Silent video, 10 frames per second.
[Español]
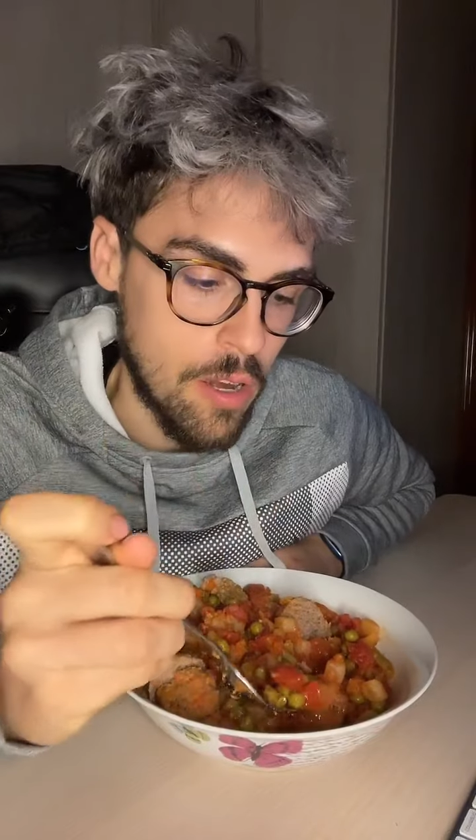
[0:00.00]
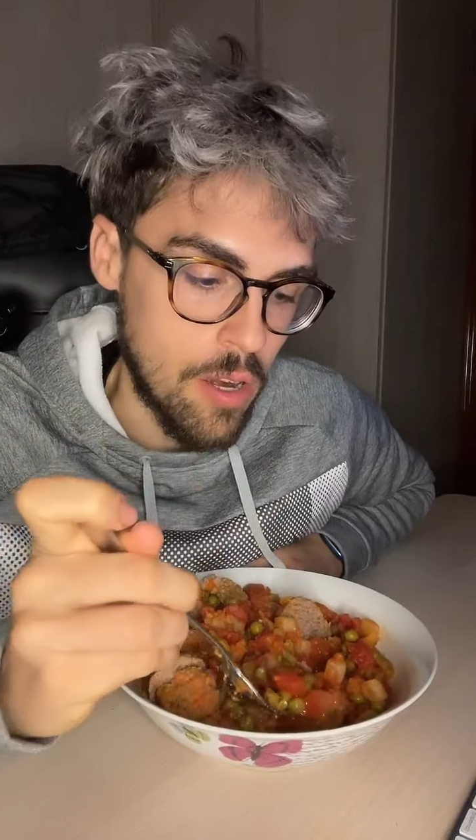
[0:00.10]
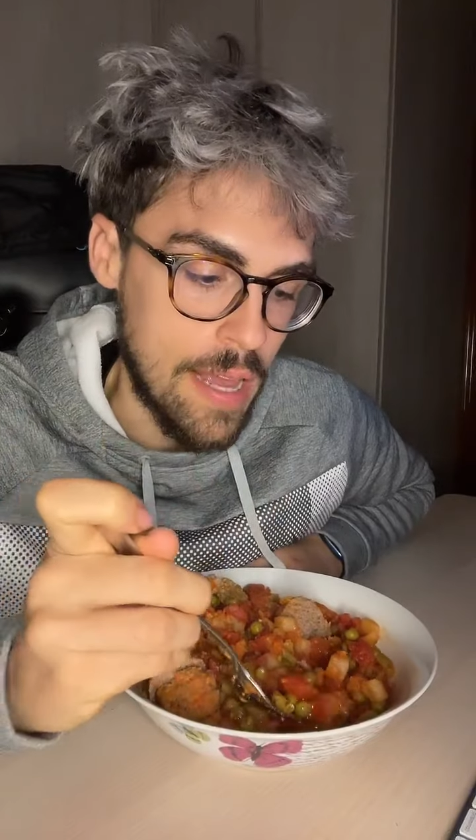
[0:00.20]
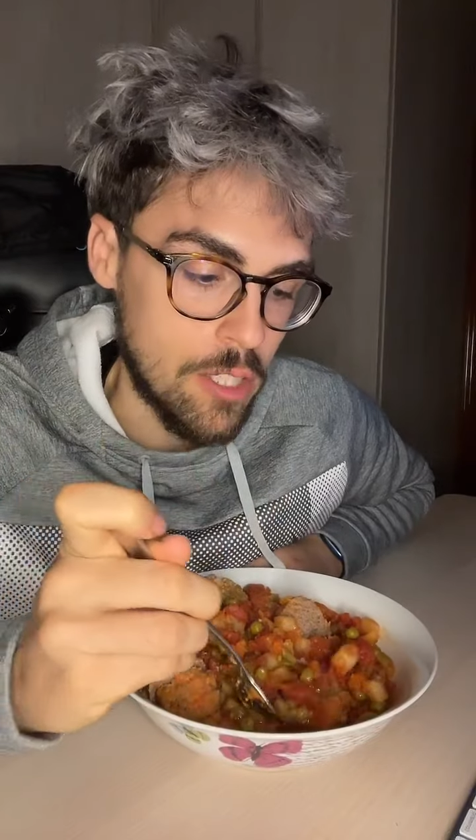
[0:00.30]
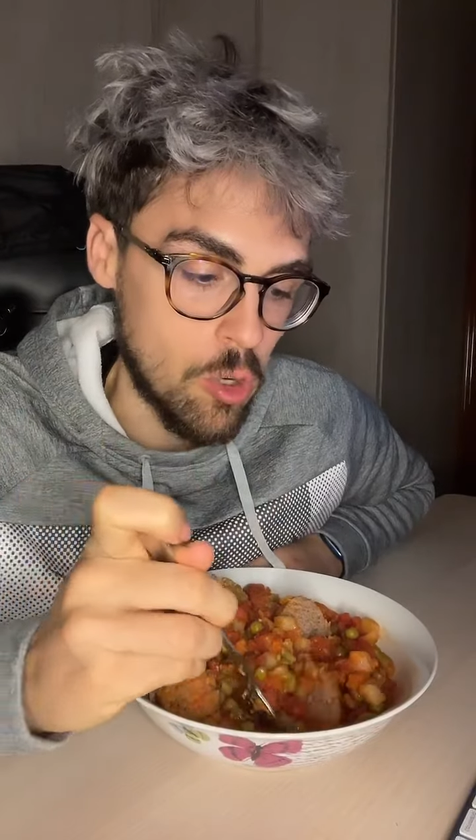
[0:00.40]

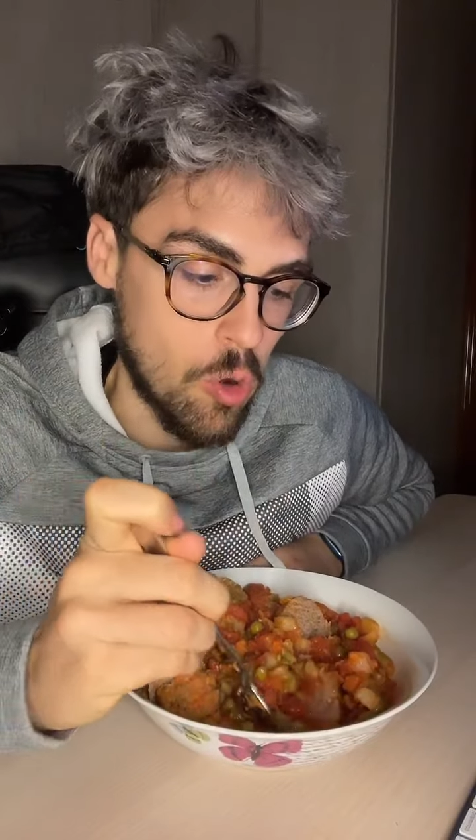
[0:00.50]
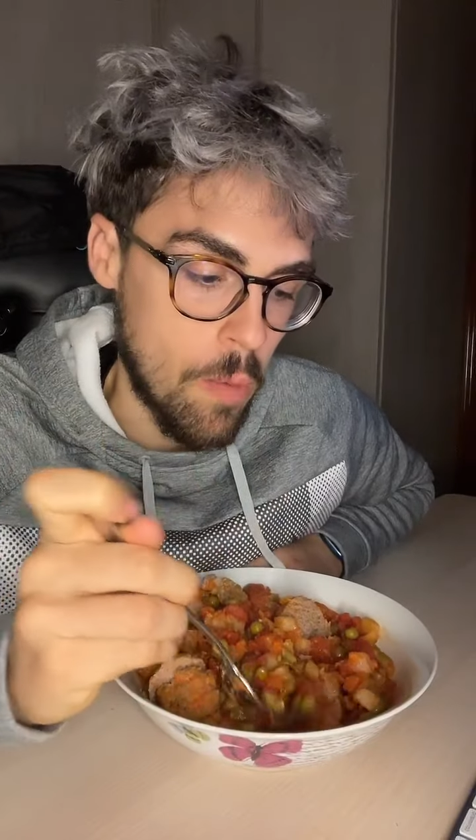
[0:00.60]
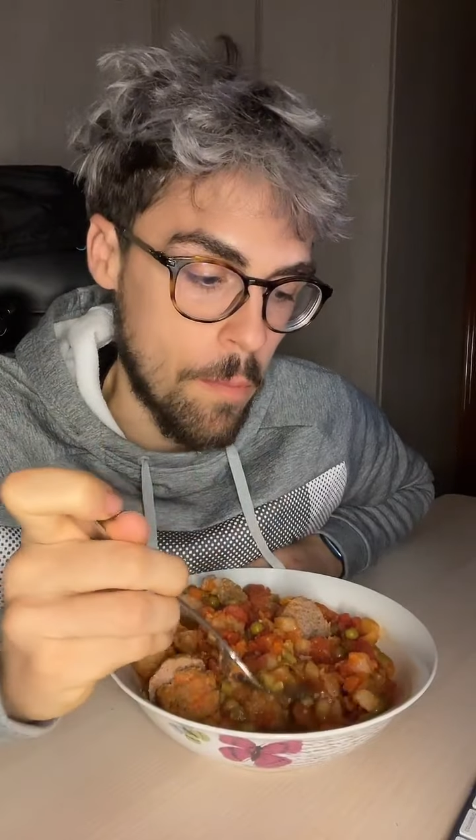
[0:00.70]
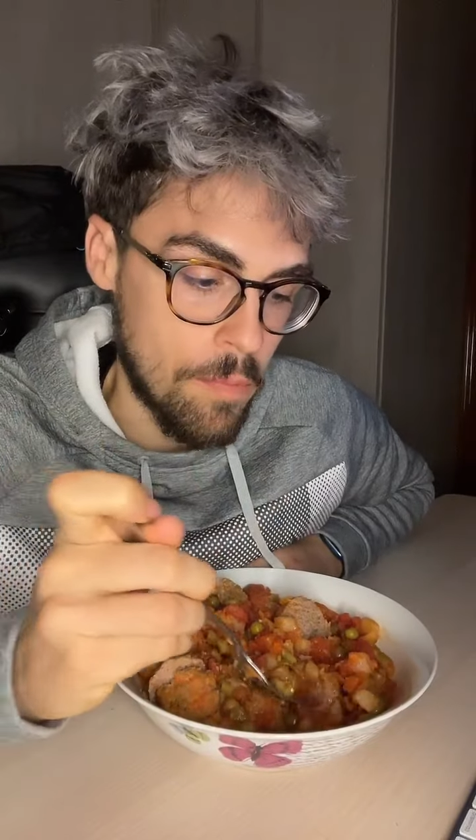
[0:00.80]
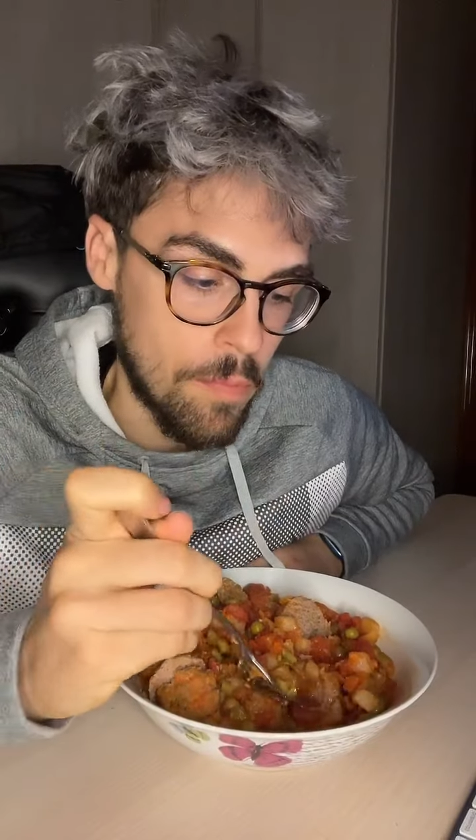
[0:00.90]
La he hecho
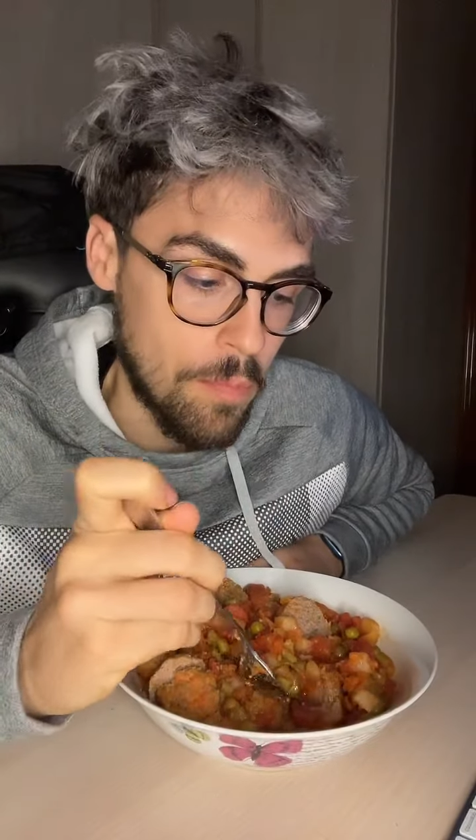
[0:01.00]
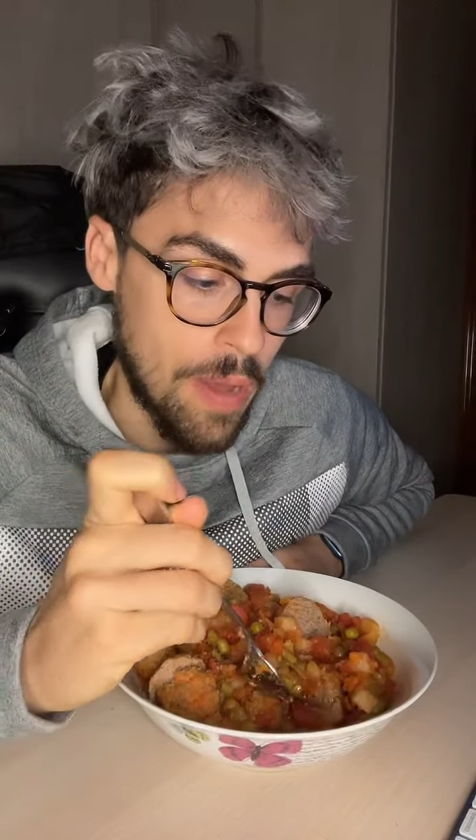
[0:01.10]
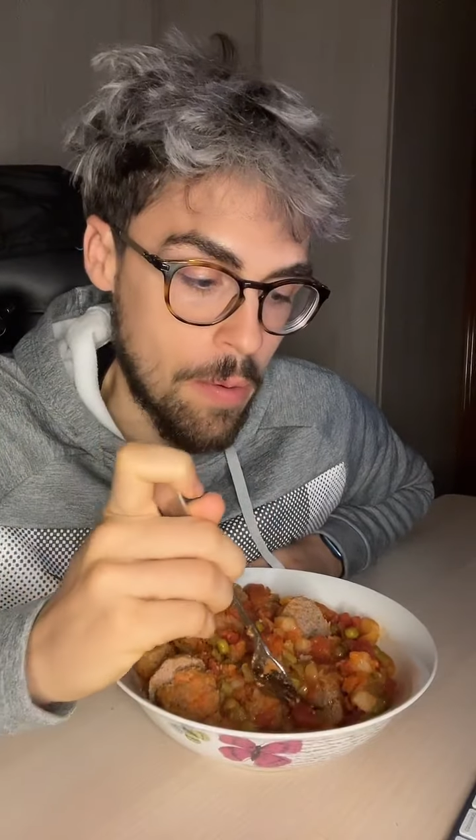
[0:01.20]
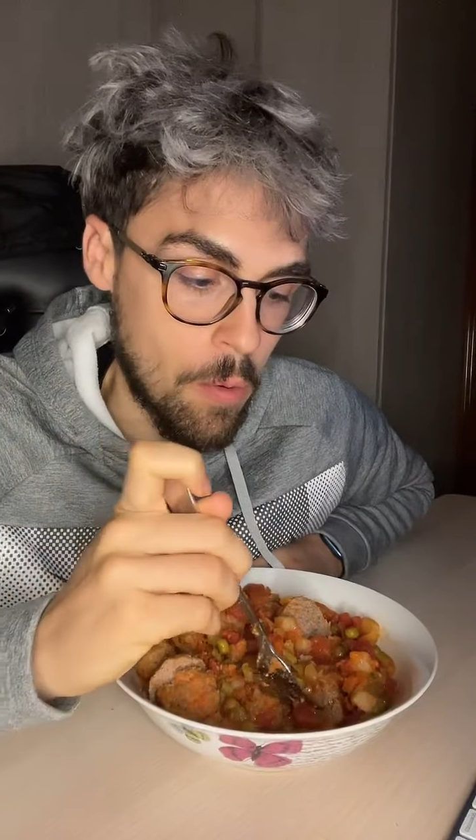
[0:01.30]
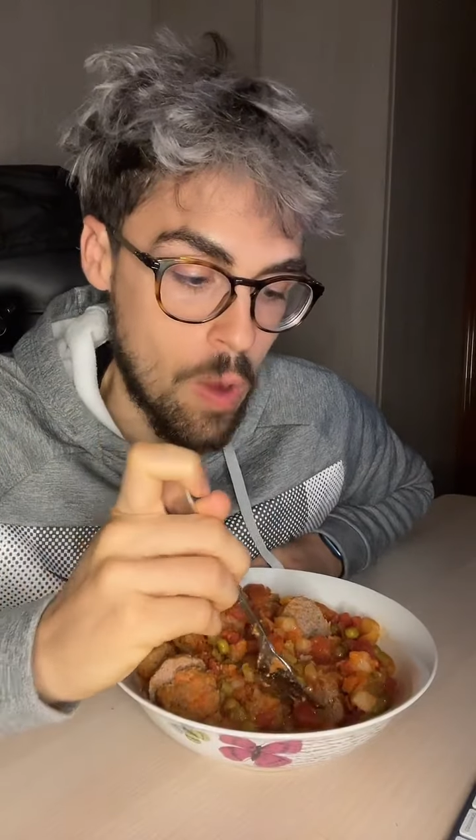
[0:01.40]
con
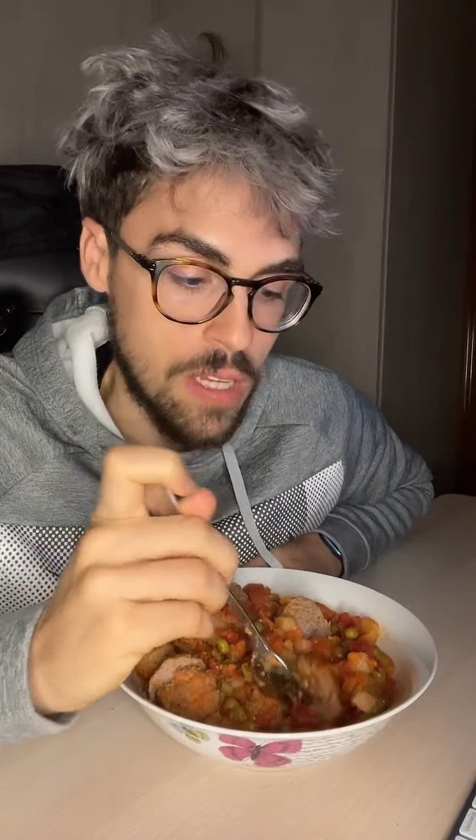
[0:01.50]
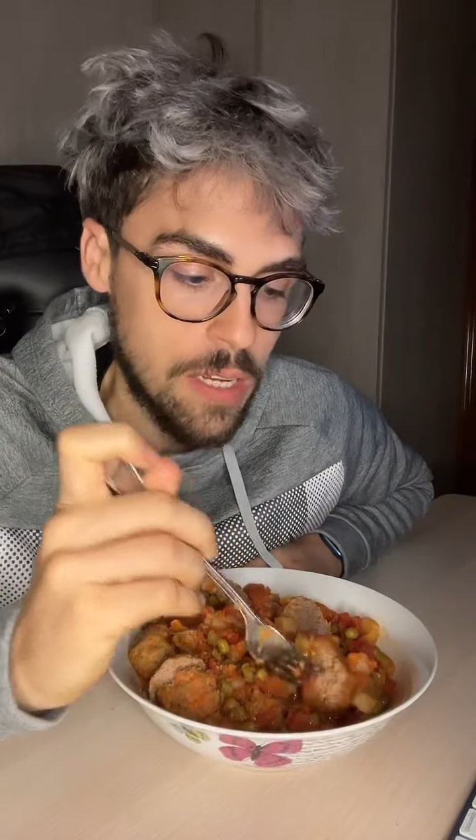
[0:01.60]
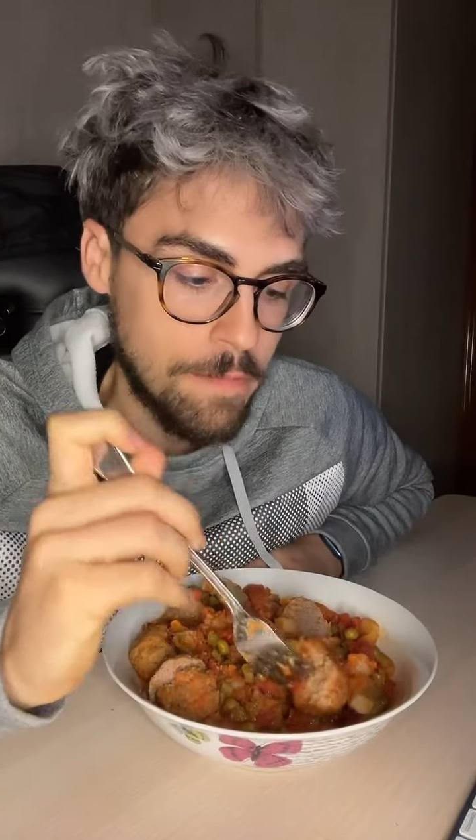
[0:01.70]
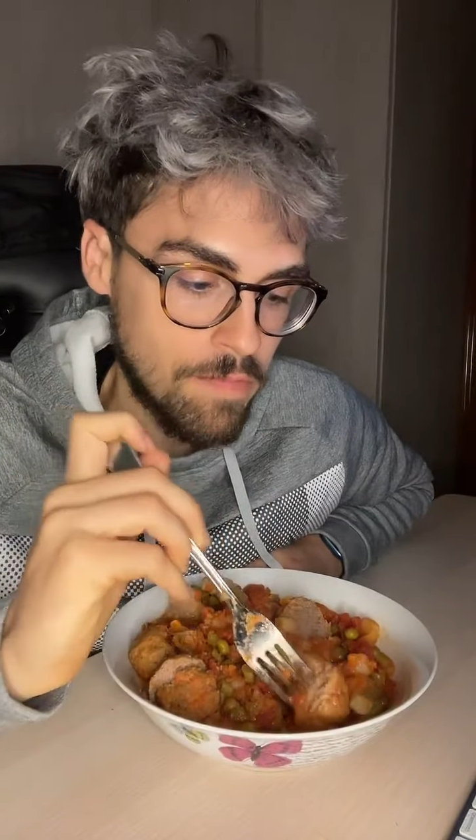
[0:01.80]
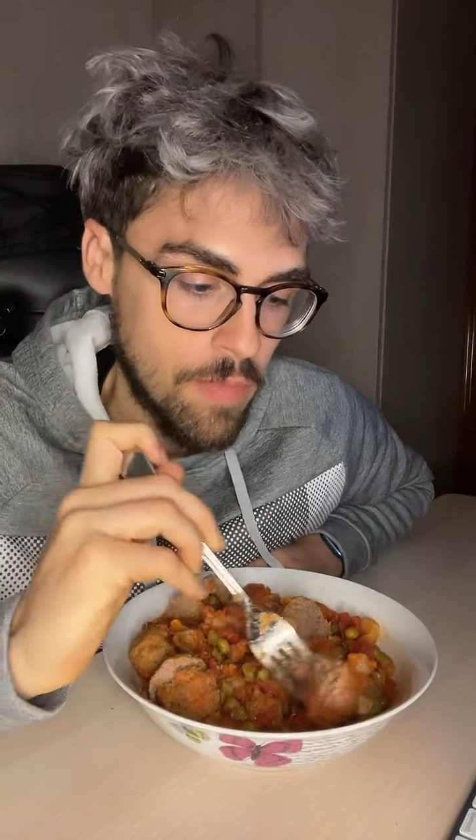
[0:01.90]
pan guasa,